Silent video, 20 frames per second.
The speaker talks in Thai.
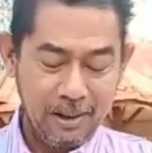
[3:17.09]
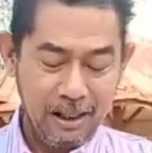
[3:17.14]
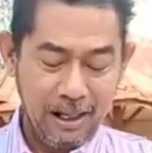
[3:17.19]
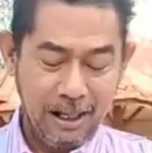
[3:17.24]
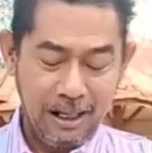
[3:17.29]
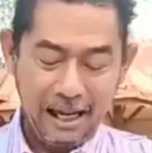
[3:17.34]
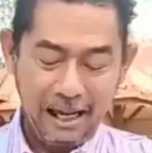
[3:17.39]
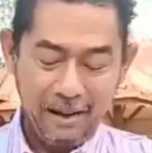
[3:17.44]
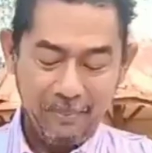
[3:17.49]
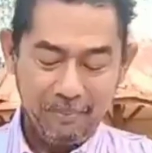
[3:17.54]

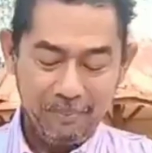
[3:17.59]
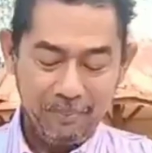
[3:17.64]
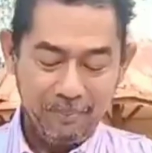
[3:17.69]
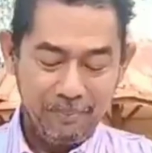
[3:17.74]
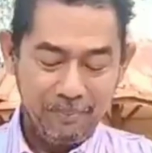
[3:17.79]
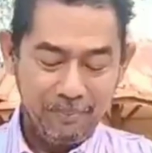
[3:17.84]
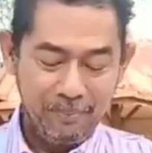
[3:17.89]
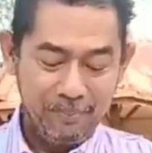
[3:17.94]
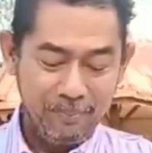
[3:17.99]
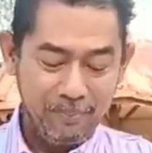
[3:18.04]
นะครับ
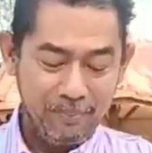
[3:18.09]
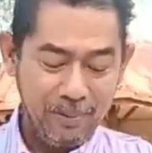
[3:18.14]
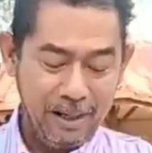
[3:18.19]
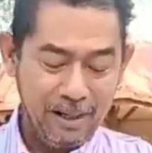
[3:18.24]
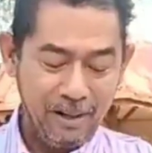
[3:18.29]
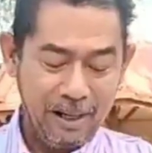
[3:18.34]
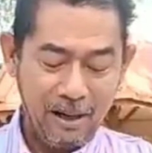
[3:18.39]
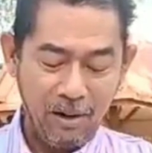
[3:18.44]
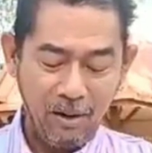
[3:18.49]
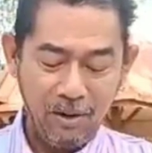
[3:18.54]
แล้
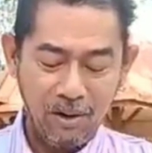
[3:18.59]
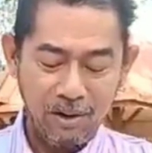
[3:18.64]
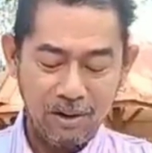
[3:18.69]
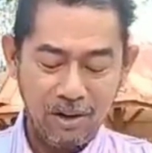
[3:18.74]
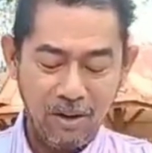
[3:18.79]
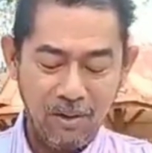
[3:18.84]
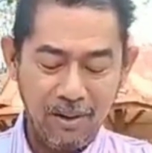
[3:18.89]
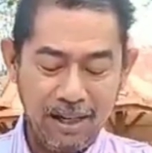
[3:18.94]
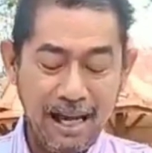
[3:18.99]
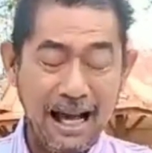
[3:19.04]
วเขาก็
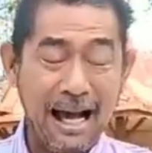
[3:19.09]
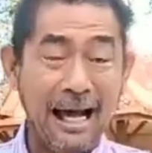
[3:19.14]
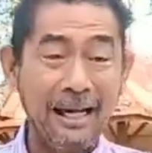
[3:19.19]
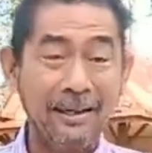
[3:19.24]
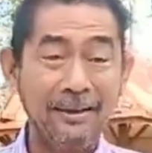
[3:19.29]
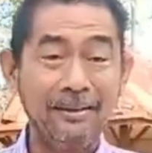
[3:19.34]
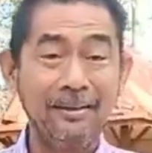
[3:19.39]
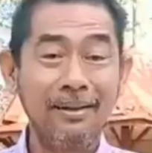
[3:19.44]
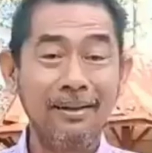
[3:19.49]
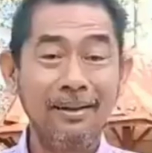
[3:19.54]
ต้องการ
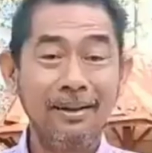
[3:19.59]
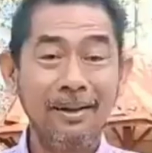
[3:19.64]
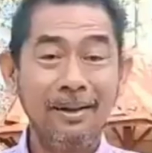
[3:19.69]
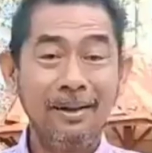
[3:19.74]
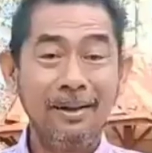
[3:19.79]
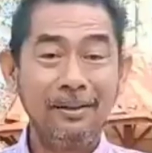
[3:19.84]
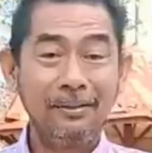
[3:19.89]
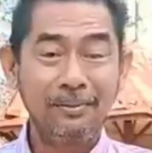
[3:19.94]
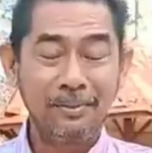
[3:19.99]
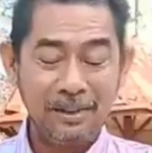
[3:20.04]

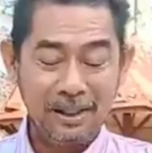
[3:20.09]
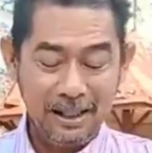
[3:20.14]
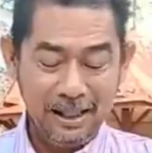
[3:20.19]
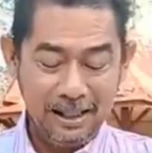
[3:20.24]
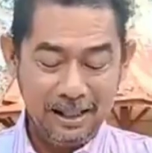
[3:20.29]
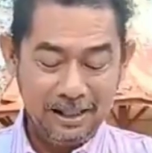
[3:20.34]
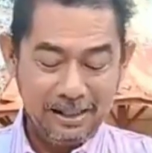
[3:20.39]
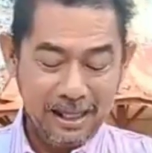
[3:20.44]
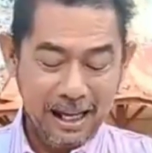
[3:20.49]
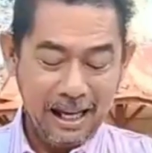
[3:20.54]
ที่
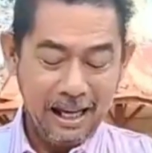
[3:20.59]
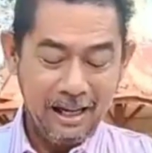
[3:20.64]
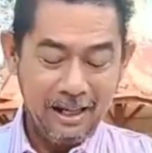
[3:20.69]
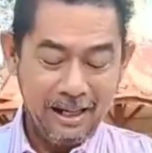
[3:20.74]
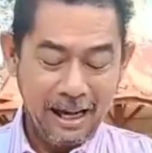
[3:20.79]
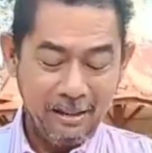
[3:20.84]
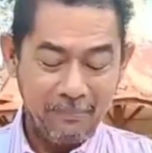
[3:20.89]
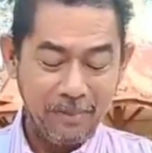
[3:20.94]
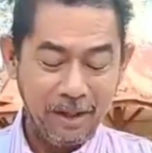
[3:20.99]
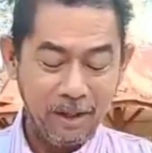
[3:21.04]
จะ
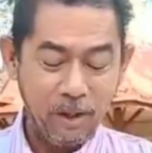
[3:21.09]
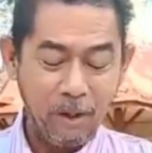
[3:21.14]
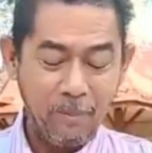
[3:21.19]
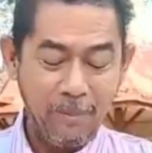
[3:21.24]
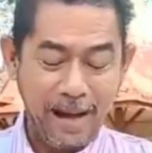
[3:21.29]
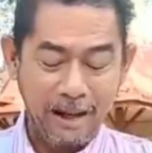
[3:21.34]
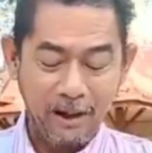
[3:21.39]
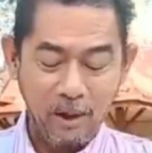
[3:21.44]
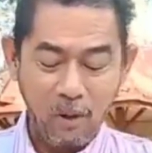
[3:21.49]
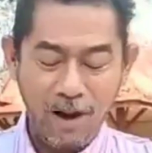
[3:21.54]
นำนโย
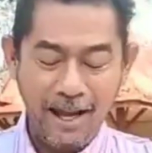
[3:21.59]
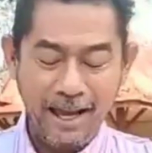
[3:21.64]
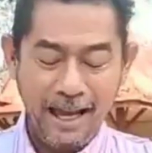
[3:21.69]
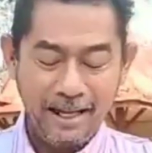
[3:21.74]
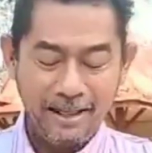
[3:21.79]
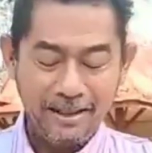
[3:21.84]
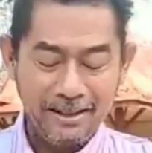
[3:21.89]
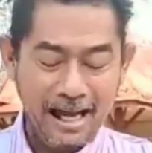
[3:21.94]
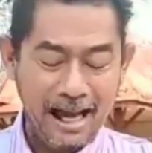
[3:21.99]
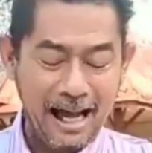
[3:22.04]
บายกล้วย
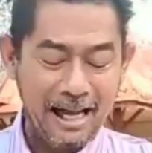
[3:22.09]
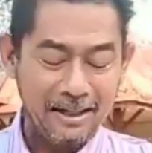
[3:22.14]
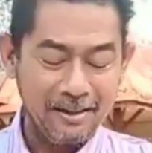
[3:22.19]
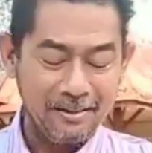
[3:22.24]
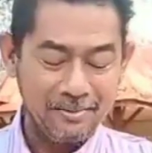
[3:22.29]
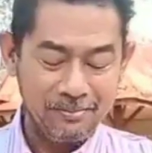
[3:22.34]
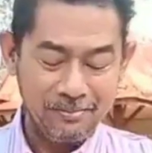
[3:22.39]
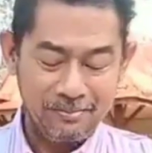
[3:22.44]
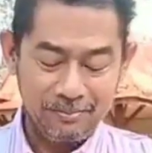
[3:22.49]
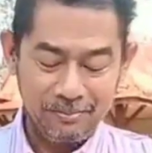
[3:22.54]
แห่งชาติ
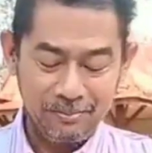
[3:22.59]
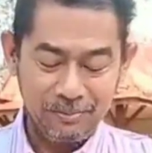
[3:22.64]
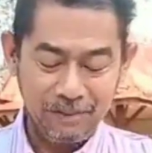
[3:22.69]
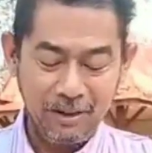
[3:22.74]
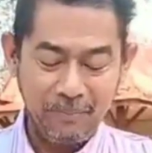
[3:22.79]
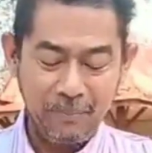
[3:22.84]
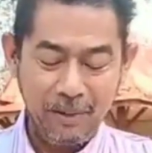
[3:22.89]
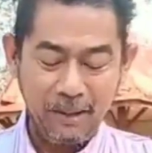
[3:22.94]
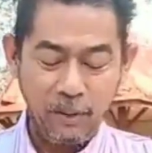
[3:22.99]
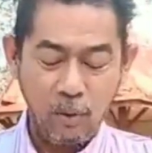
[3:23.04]
ซึ่
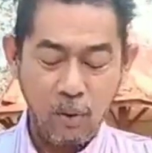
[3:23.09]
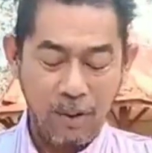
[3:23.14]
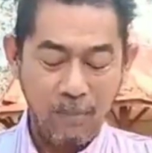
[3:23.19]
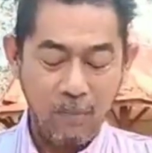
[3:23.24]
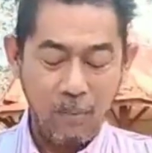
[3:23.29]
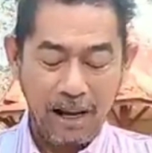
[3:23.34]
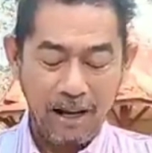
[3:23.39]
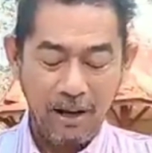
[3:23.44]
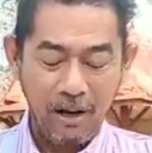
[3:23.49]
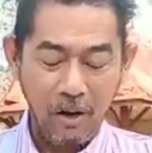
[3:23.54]
งเป็นความ
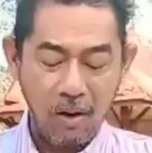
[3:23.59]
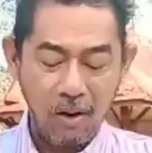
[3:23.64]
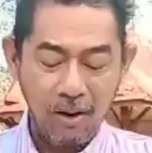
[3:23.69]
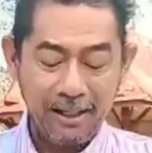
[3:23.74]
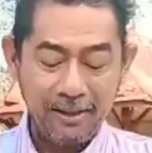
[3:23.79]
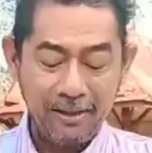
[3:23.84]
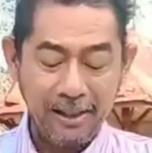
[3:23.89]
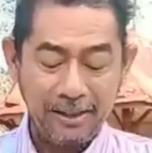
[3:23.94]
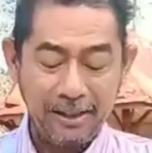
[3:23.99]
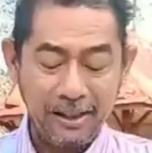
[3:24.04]
หวังของ
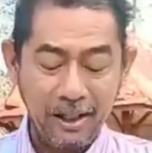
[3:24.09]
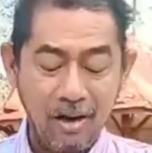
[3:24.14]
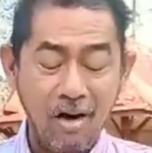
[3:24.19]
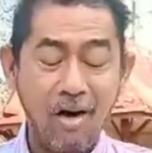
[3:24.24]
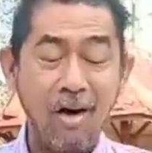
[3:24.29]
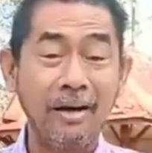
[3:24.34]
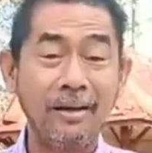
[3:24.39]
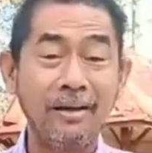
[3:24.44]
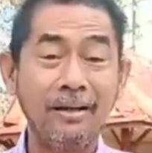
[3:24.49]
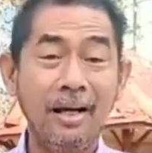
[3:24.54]
เกษตรก
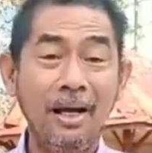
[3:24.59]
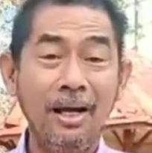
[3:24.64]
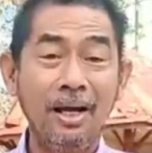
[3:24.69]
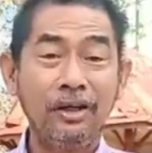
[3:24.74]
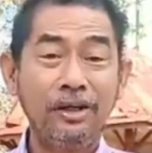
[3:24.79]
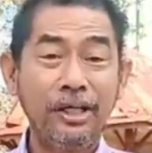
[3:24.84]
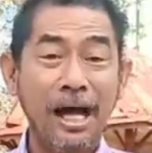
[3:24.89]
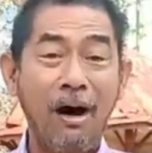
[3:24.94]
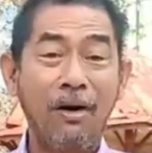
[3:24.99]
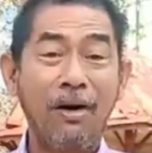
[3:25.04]
ร
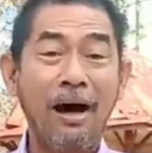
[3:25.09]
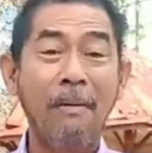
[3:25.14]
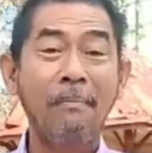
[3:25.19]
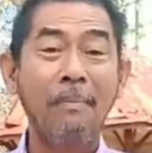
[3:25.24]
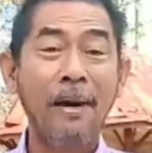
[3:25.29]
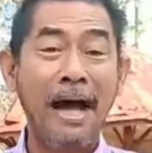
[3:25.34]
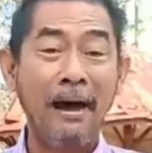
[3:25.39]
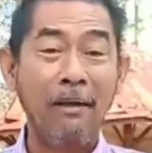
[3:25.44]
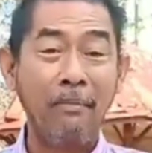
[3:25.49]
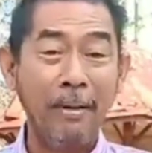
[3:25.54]
ชาวกำ
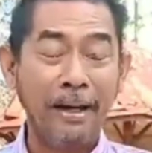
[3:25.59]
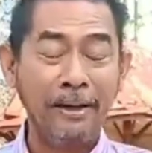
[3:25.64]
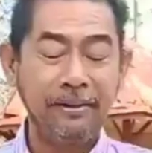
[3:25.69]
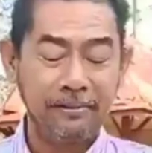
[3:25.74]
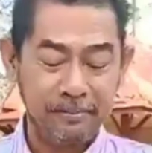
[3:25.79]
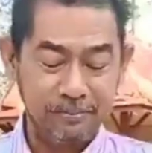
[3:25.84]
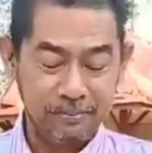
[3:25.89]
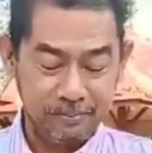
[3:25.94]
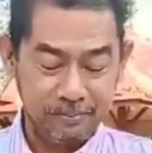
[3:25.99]
แพงเพชร